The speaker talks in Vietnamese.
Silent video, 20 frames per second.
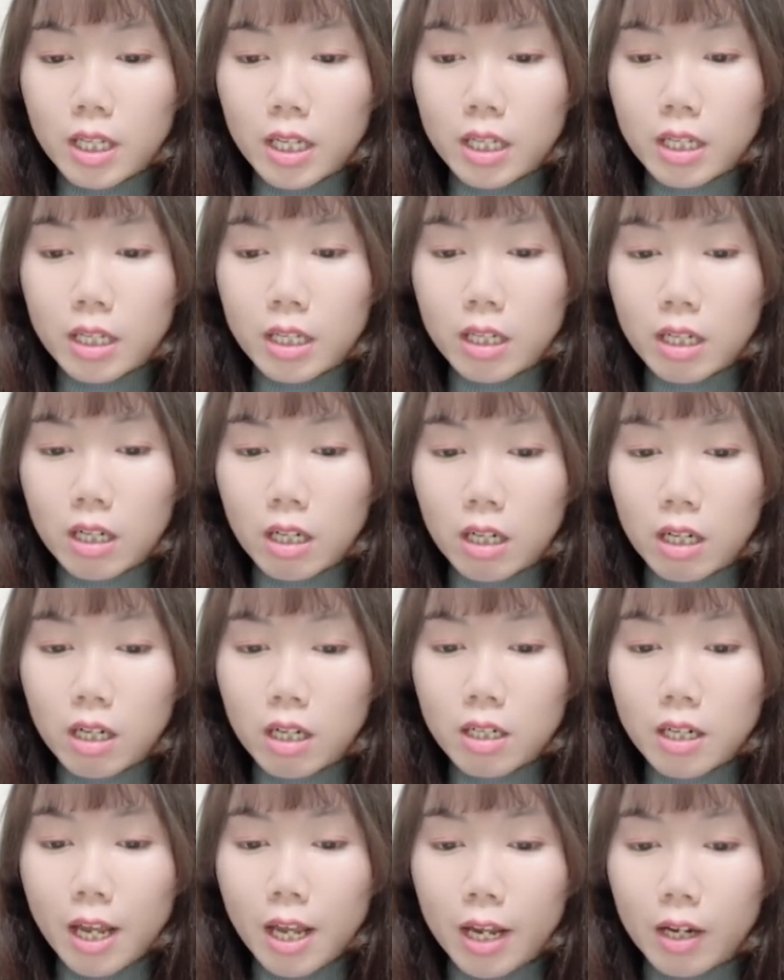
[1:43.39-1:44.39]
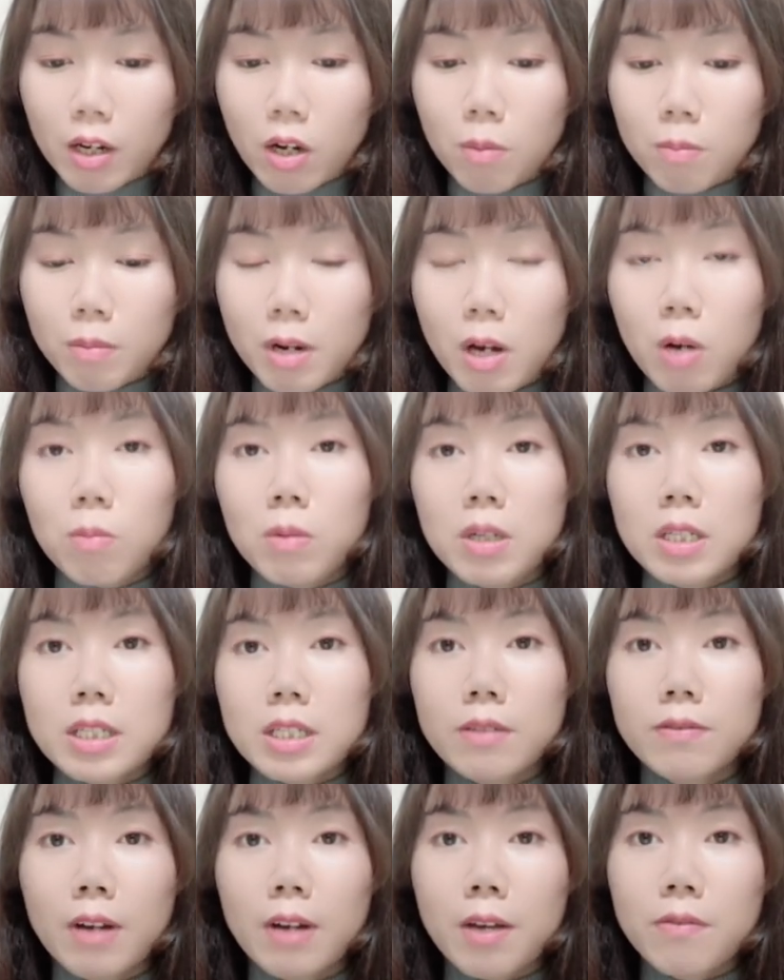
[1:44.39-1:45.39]
thì ờ, hết hạn hợp đồng
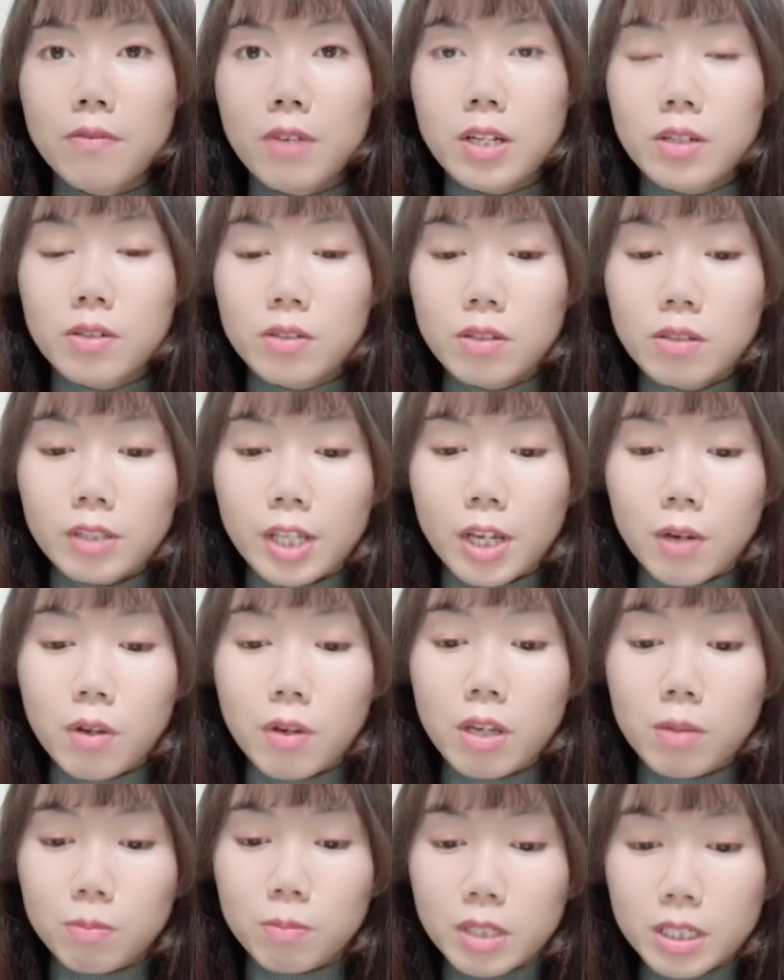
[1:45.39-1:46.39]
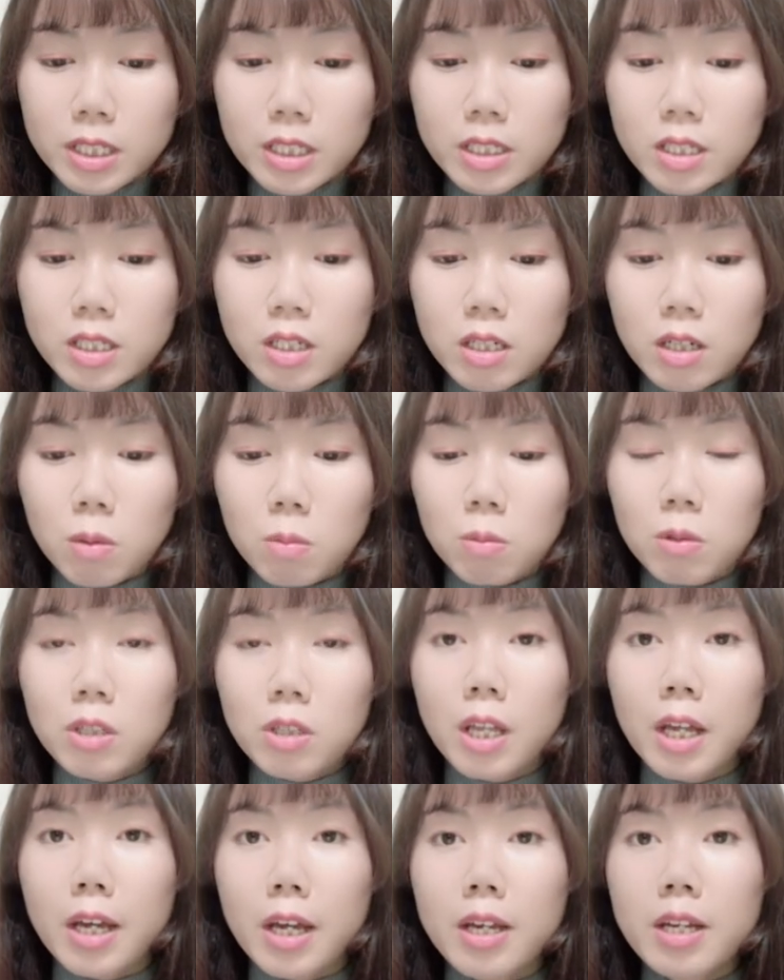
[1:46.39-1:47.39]
á, sẽ phải về nước theo hiệp định chứ không
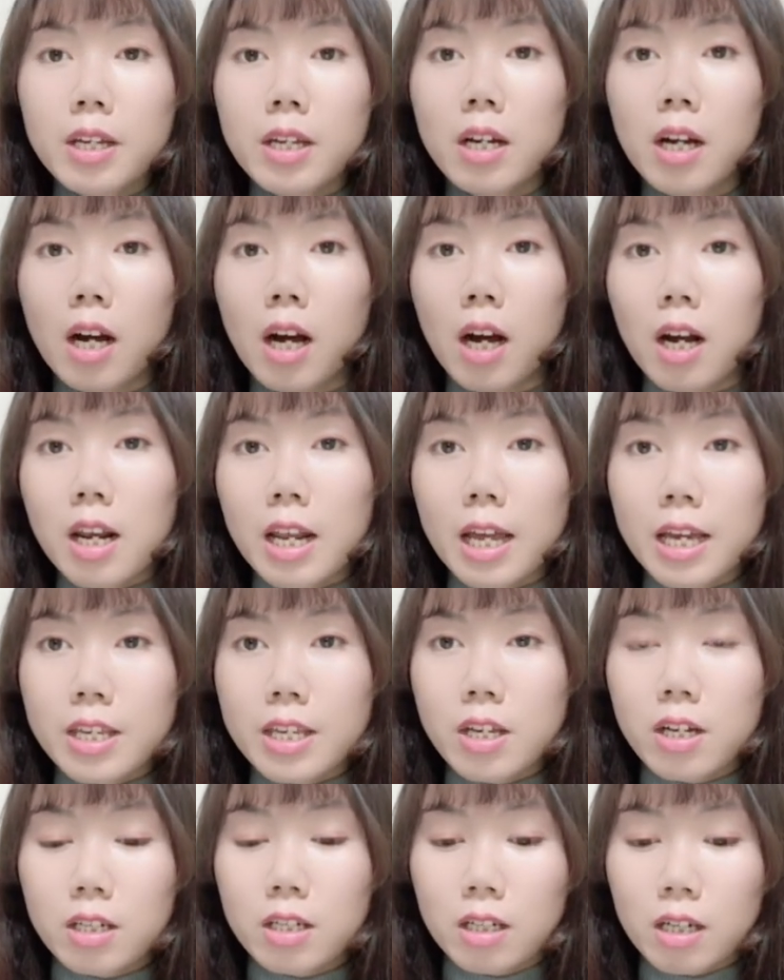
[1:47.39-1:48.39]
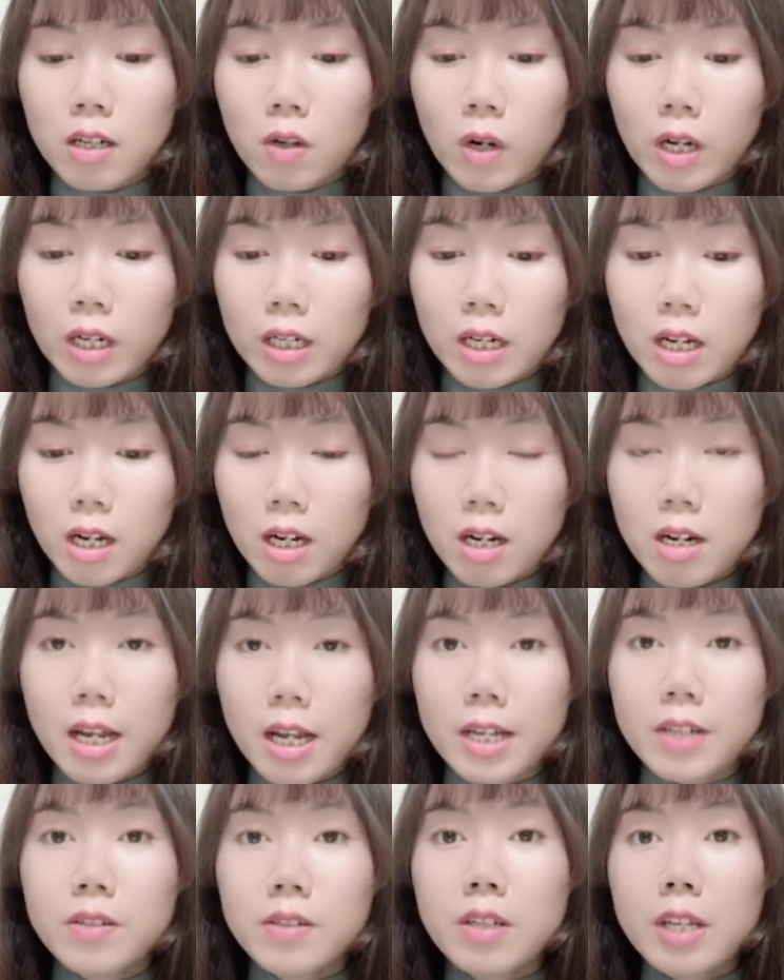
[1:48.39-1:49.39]
có thể ở lại Nhật hoặc là ở
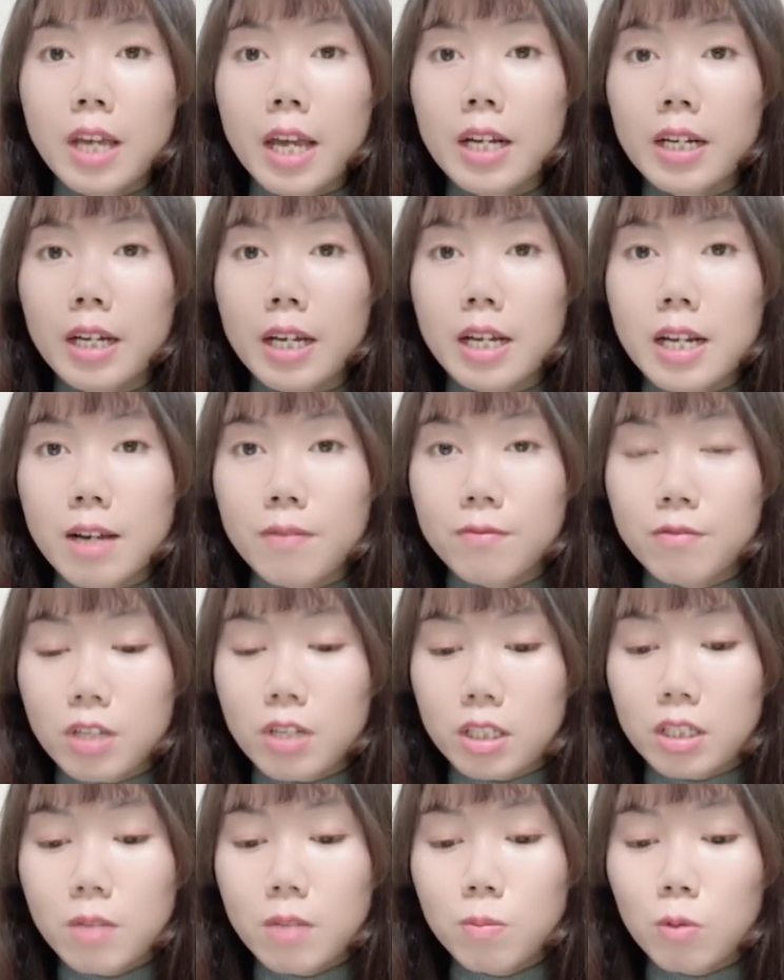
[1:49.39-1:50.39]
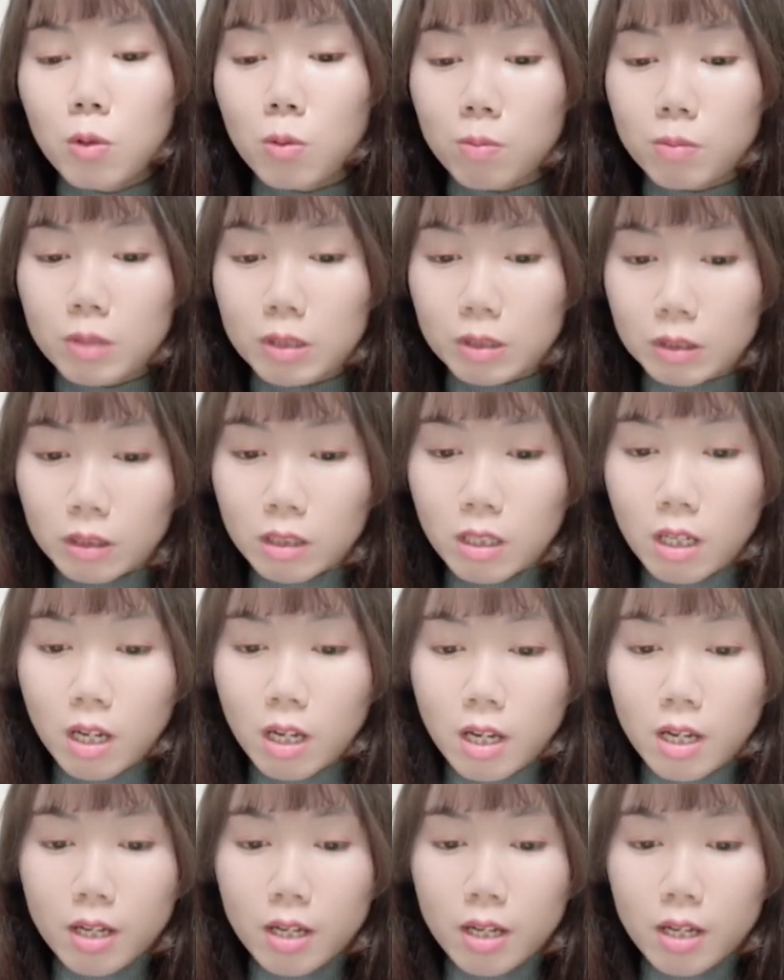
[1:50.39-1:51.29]
lại nước khác để làm việc tiếp tục nữa